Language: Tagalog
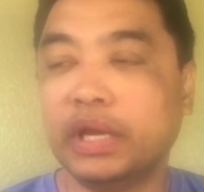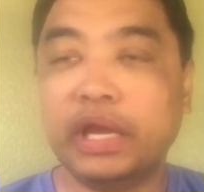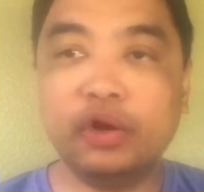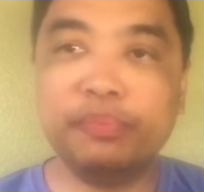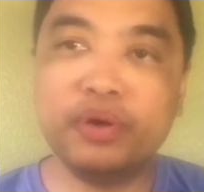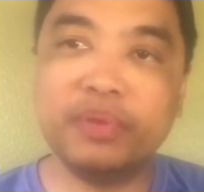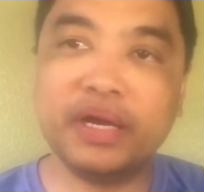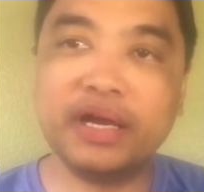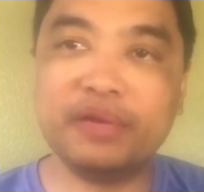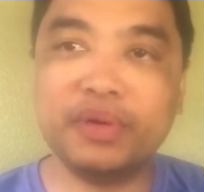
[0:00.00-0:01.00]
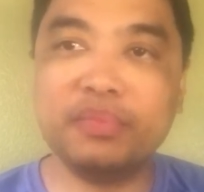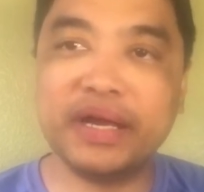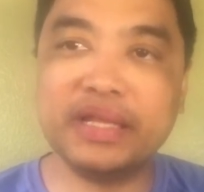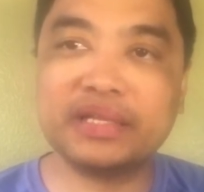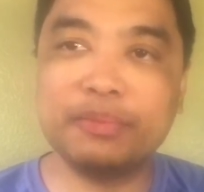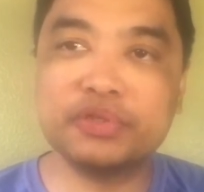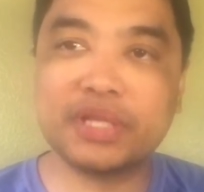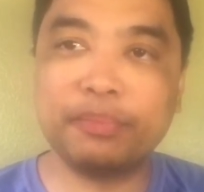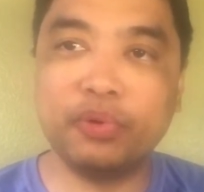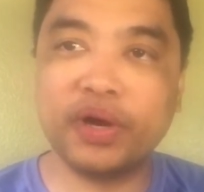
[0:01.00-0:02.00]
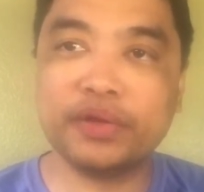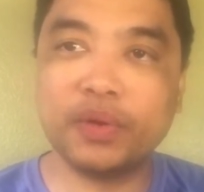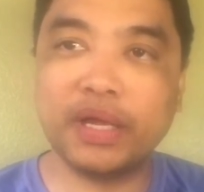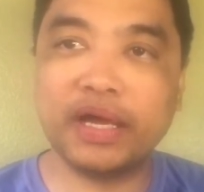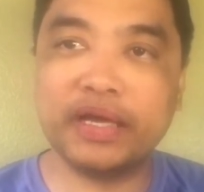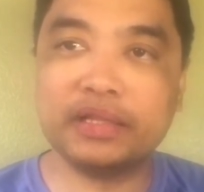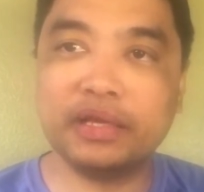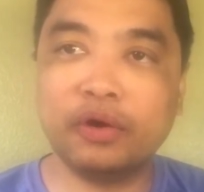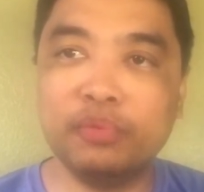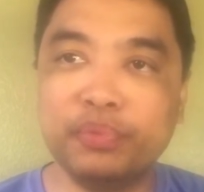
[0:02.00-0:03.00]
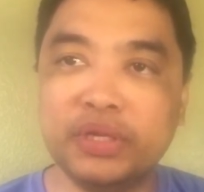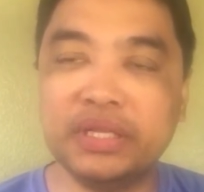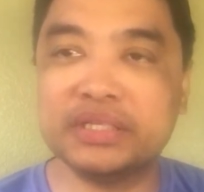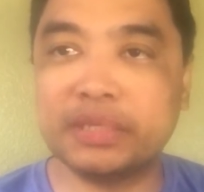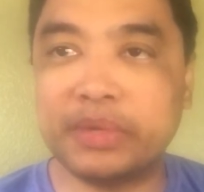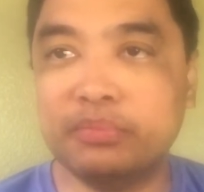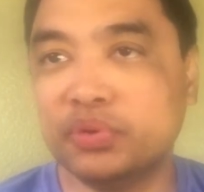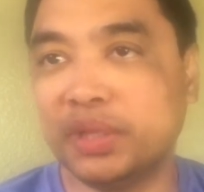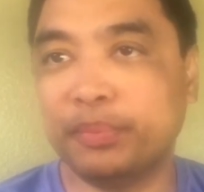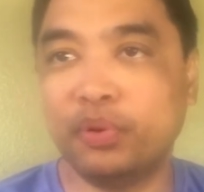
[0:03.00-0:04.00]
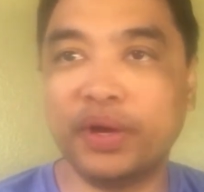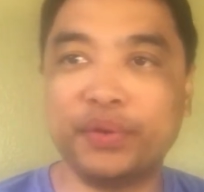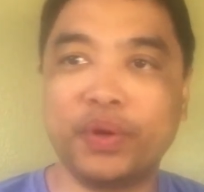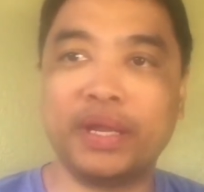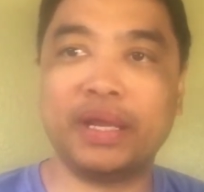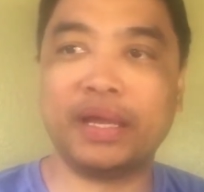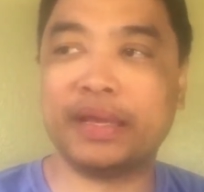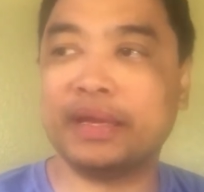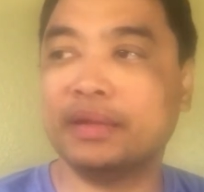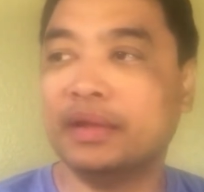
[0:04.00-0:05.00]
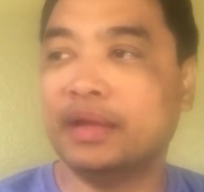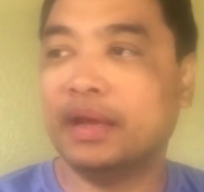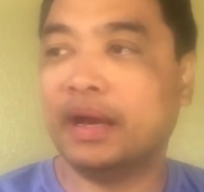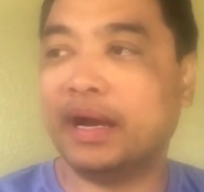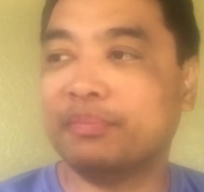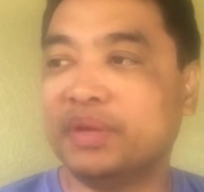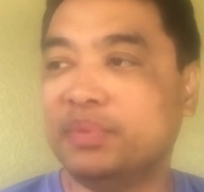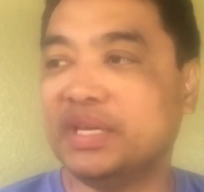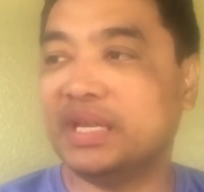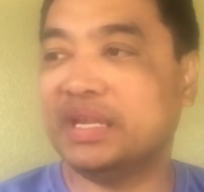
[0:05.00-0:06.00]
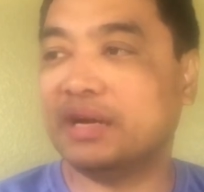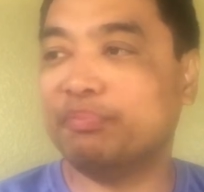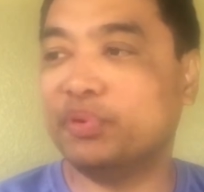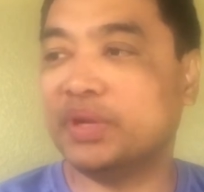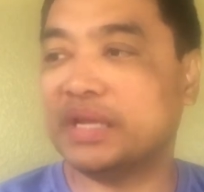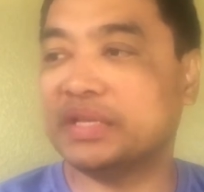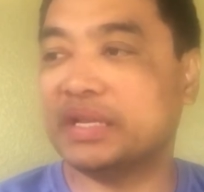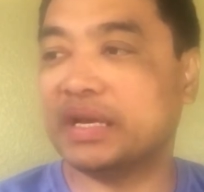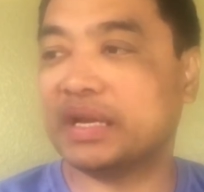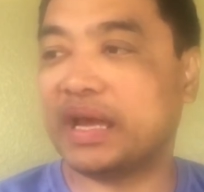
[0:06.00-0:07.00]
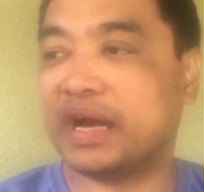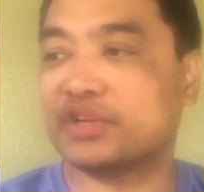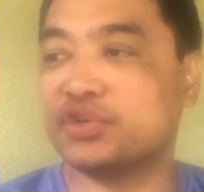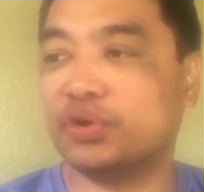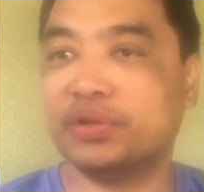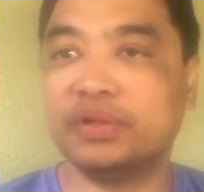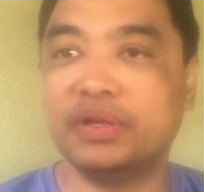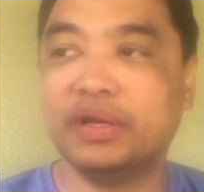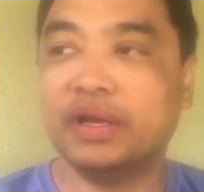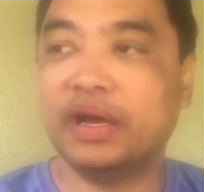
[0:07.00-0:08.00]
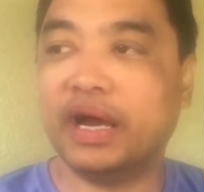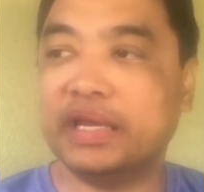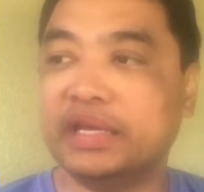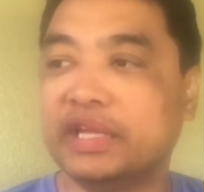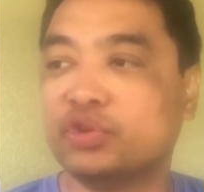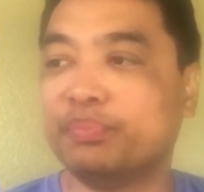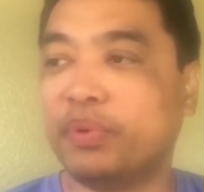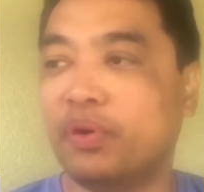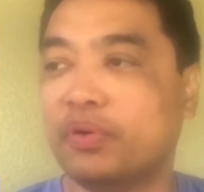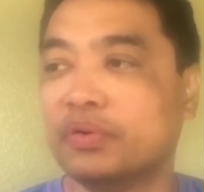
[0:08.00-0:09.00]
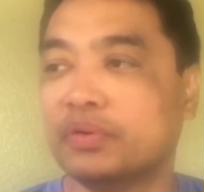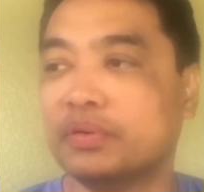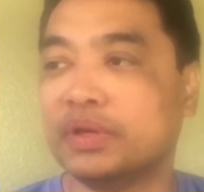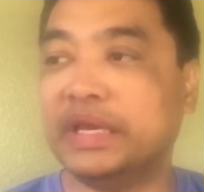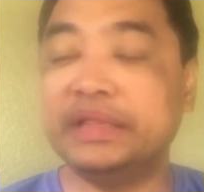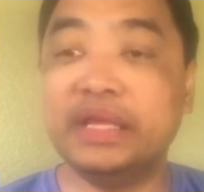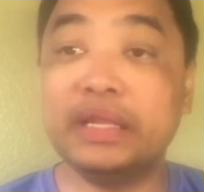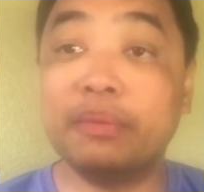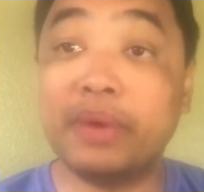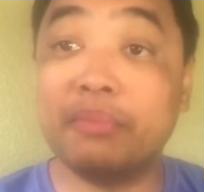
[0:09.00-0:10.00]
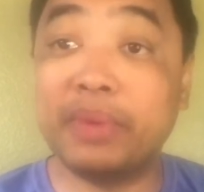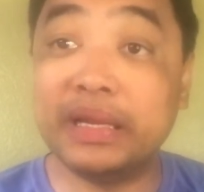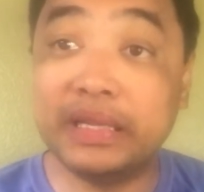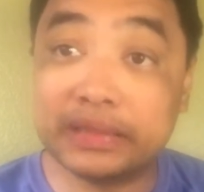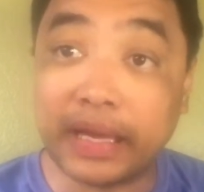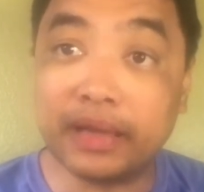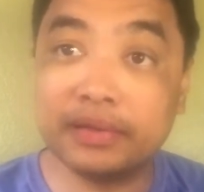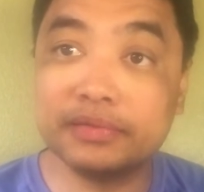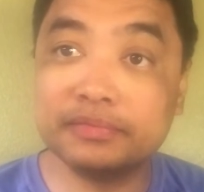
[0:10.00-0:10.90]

Hello po mga kababayan, kamusta po kayong lahat? Hopefully nasa mabuti po kayong kalagayan. Ang bibigyan lang po natin ng reaksyon ay ito pong hindi nababalita